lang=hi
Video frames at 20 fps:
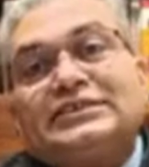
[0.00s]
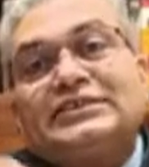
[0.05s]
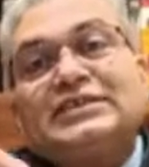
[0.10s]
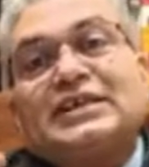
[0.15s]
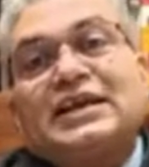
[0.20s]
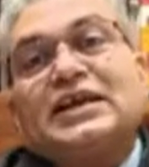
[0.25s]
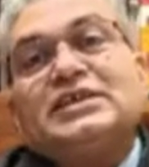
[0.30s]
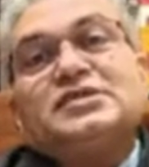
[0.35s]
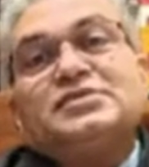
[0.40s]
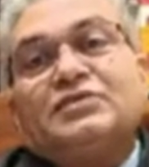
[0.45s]

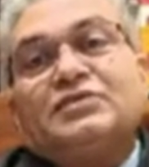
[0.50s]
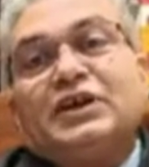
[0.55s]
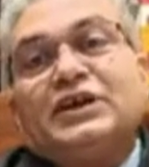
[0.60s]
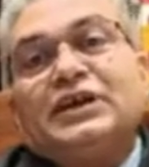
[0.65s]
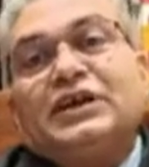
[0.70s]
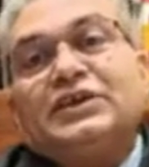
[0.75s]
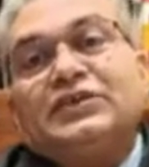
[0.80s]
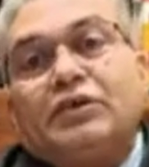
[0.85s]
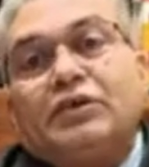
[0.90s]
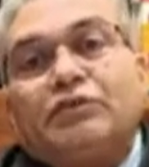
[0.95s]
ट्रांसफर ये
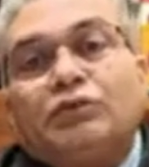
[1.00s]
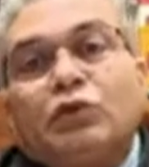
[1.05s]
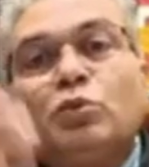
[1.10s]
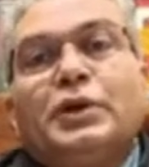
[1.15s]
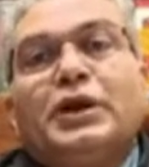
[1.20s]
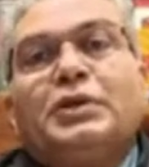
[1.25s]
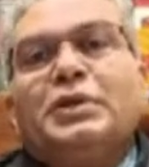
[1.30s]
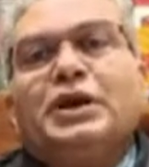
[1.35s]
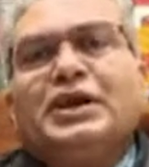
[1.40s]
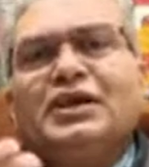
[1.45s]
सिर्फ ह्यूमन
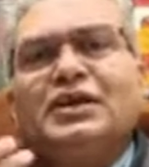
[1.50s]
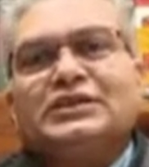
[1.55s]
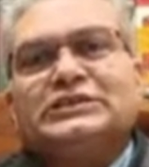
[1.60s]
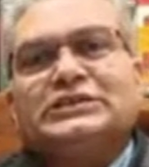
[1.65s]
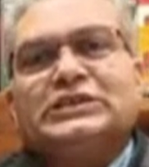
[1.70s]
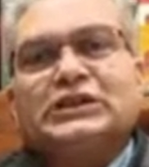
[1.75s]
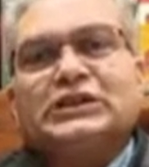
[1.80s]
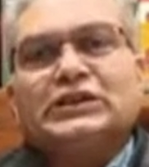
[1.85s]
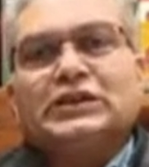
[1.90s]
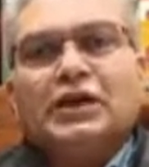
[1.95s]
बींग कर
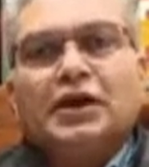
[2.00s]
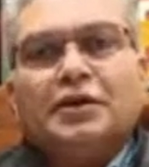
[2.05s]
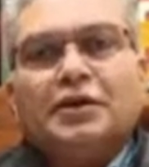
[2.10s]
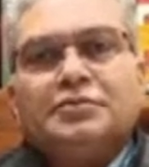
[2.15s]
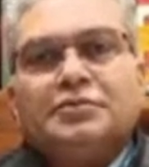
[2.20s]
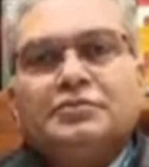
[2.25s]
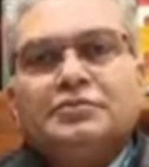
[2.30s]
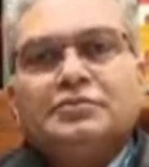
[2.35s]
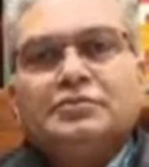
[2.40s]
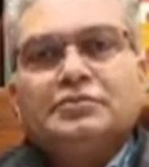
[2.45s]
सकता है
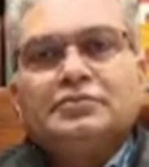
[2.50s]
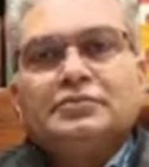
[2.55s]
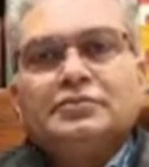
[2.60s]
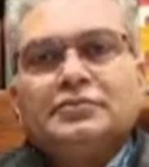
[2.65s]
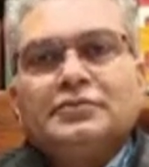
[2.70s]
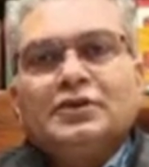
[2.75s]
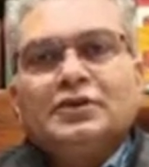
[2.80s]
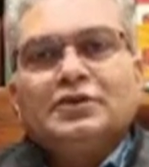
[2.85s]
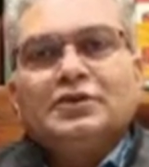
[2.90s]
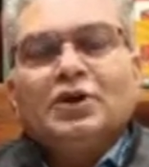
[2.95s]

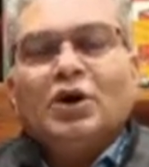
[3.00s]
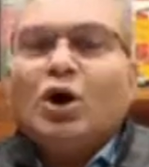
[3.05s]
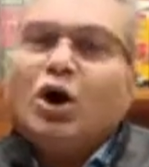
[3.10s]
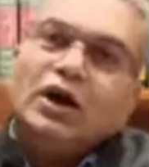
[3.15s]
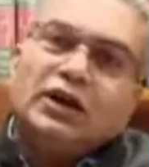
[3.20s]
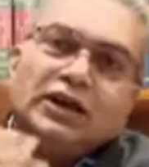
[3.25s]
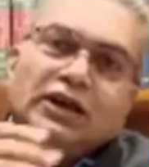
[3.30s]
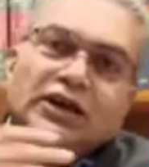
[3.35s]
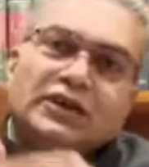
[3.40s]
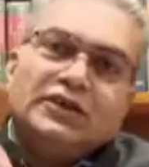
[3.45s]

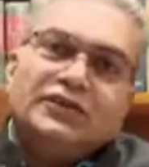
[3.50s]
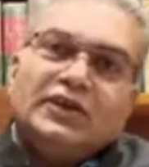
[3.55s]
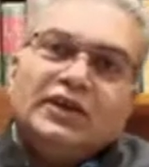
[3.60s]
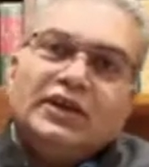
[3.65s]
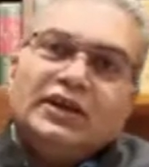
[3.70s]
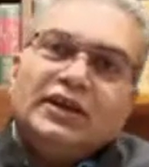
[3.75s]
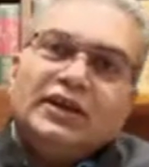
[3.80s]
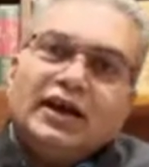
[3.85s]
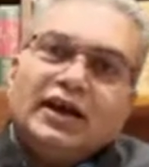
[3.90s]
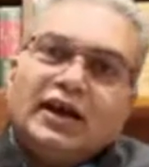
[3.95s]
और
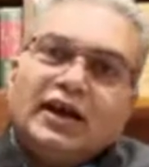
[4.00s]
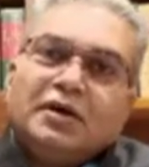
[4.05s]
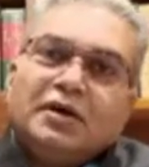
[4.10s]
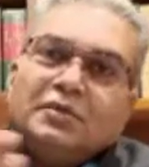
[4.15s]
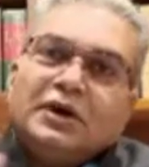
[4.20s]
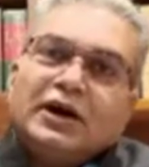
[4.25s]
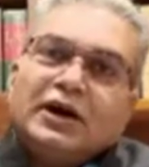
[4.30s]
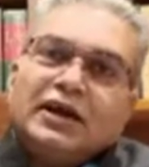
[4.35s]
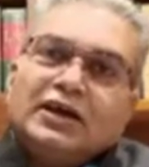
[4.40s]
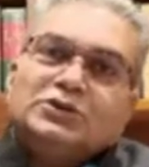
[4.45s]
इसलिए
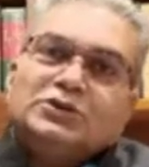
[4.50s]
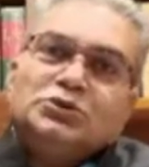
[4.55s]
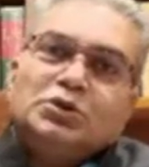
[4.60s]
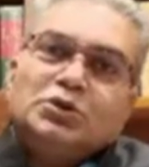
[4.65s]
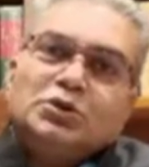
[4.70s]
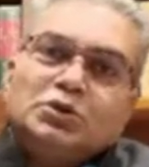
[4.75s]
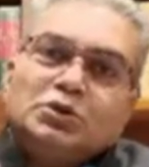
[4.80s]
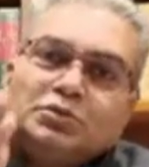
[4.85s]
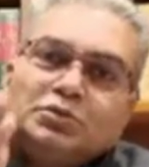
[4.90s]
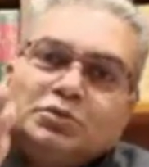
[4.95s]
हमारा जो
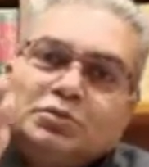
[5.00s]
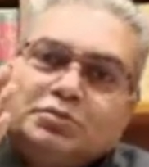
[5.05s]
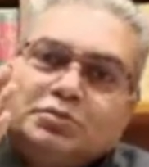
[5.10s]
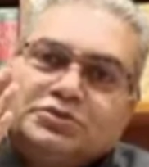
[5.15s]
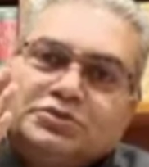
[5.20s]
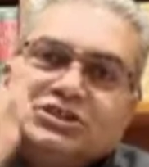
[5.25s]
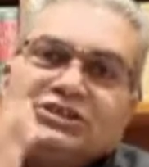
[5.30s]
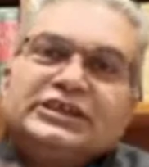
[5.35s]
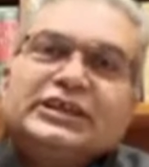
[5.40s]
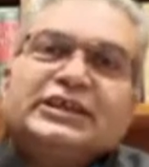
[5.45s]

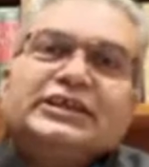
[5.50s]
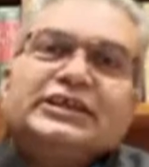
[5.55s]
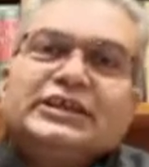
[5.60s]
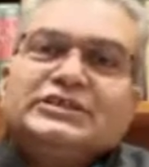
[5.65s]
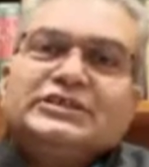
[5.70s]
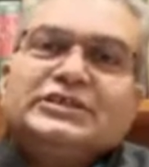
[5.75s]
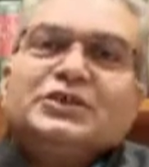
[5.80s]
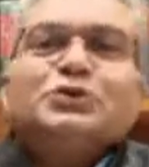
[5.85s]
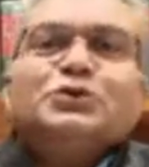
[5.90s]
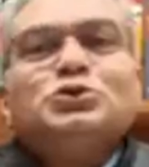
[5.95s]
स्टेटस
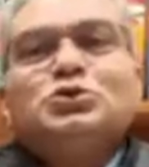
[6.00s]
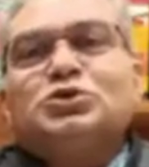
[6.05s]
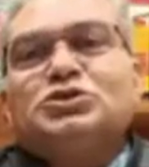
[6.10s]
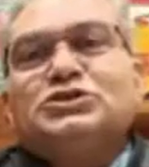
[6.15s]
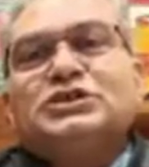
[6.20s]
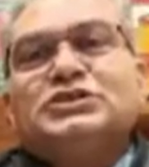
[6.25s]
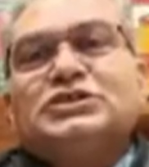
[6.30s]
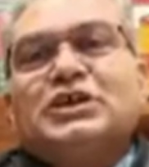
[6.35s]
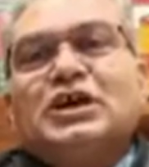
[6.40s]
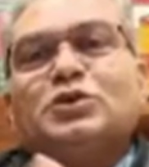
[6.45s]
है वो दूसरे
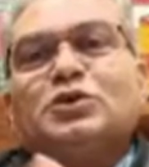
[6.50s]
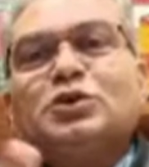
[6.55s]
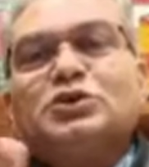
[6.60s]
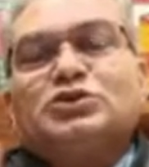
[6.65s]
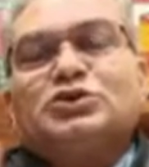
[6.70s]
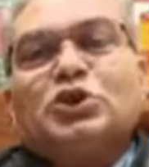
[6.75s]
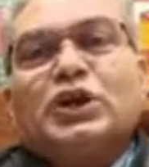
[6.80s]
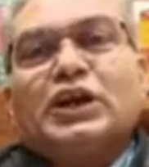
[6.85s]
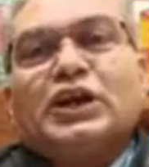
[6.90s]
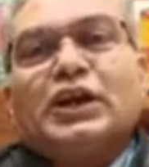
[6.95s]
जानवरों से
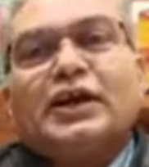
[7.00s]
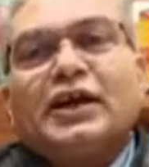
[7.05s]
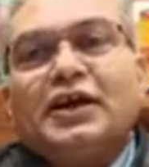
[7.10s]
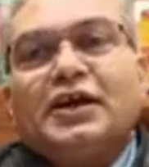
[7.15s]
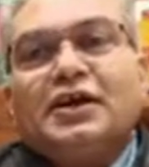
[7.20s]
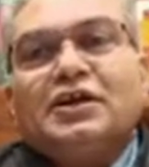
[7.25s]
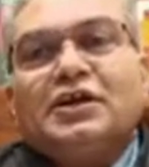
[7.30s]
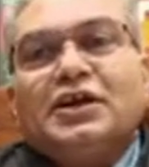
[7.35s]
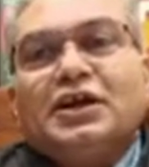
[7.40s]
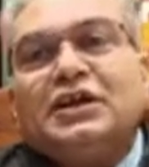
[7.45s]
अलग है
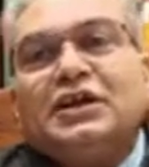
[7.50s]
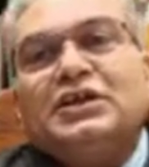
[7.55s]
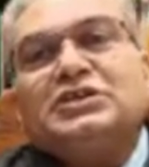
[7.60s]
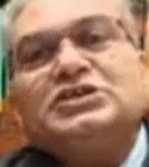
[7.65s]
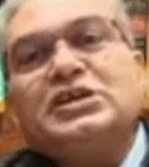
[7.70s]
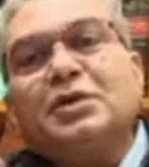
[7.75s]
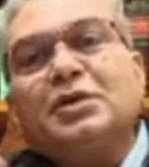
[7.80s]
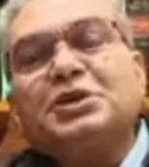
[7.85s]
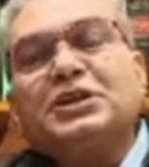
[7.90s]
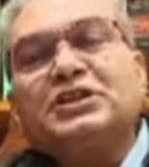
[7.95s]
इसलिए
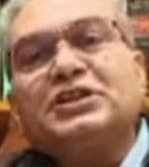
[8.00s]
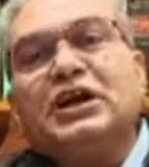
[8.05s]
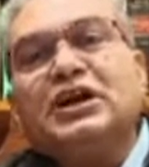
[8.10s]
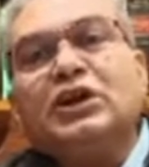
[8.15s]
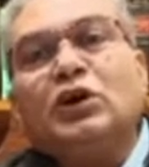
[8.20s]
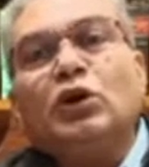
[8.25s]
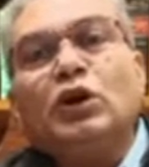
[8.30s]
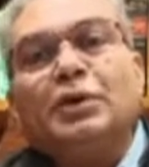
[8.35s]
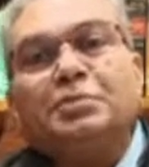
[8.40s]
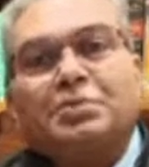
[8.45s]
हम इतना
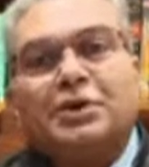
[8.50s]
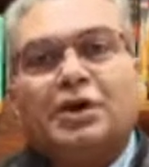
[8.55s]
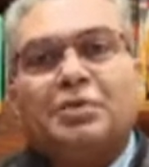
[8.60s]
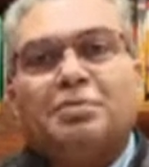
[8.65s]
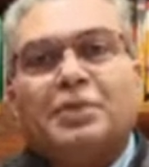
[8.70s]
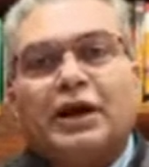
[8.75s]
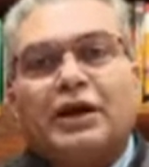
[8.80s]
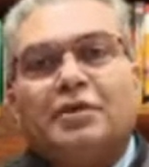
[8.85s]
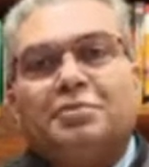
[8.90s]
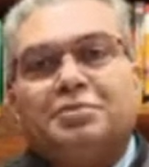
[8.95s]
डेवलप कर
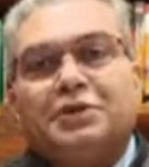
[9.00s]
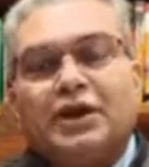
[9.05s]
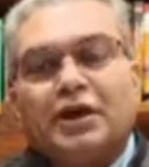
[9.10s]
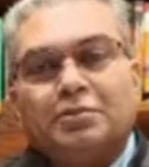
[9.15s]
पाए अपने आप